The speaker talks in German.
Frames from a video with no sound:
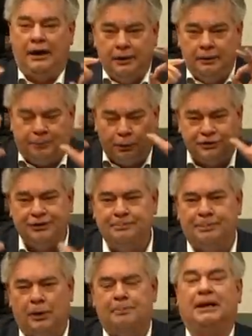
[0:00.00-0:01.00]

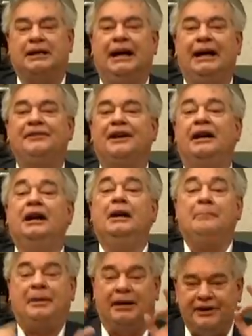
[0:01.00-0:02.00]
Putin-Propaganda,
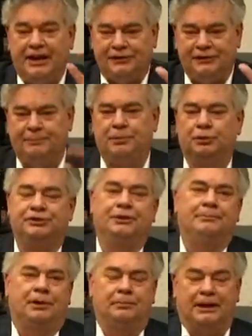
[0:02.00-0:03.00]
perverse
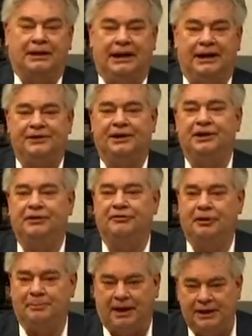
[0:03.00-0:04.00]
Putin-Propaganda hier
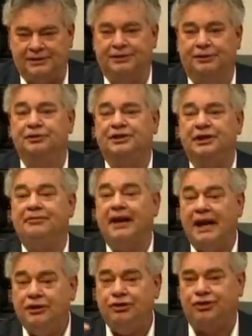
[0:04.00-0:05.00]
verbreiten. Und ich
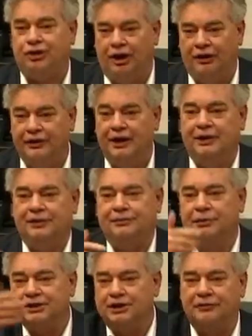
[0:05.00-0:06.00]
weiß schon, es
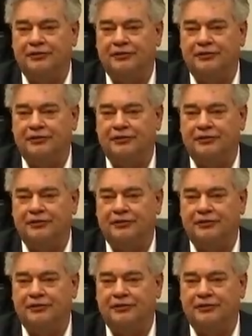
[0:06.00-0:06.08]
wurde ja